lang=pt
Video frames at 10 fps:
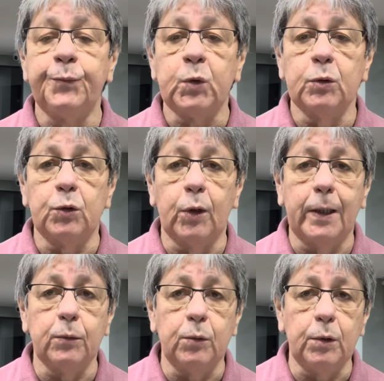
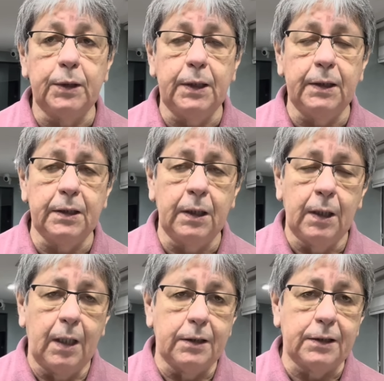Jogador que
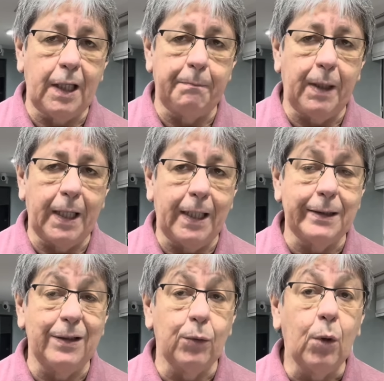está
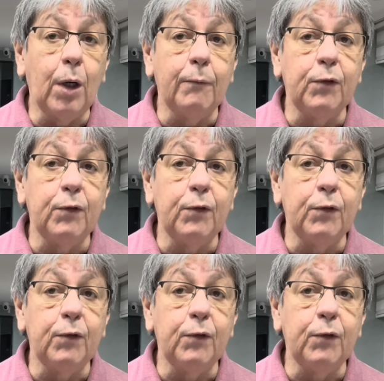parado há nove